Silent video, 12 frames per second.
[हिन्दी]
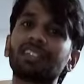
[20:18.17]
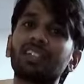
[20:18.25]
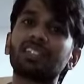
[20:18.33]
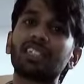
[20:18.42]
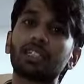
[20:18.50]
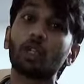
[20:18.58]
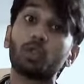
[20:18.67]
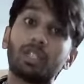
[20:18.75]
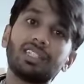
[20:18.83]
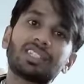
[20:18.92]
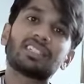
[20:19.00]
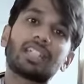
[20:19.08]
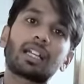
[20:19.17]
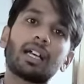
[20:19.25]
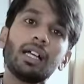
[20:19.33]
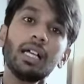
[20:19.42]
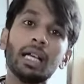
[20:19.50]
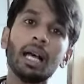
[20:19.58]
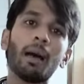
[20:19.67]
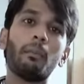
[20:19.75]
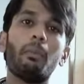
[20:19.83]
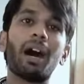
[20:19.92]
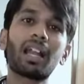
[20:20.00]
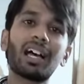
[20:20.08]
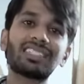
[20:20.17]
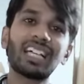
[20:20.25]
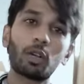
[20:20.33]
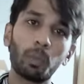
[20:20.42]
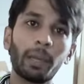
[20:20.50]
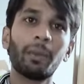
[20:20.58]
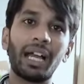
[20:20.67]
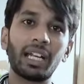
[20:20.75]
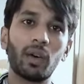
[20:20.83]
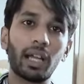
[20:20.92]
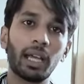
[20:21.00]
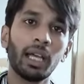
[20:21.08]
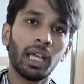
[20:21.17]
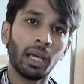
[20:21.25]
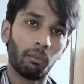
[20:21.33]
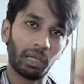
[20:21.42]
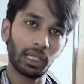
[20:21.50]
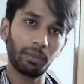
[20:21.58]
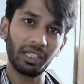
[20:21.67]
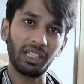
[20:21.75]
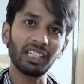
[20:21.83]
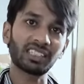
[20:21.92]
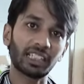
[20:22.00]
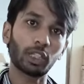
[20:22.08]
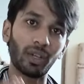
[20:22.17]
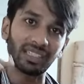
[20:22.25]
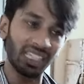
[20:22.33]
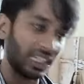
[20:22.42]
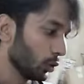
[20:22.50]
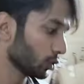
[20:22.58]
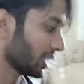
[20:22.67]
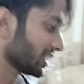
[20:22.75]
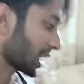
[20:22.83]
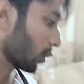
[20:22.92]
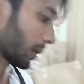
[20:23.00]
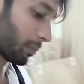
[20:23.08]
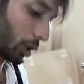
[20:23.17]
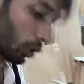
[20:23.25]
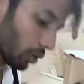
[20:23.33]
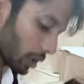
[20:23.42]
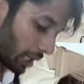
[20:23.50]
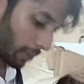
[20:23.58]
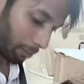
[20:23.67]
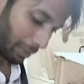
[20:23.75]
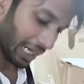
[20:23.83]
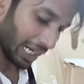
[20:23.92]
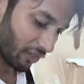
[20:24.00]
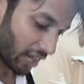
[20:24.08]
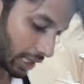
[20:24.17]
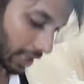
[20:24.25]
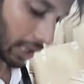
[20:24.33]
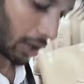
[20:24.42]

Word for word: गैस कर सकते हो तीस हजार का बारह हजार रुपए में आने वाला है मतलब ये देख सकते हो ऐसे ह्यूज डिस्काउंट अपने को मिलने वाले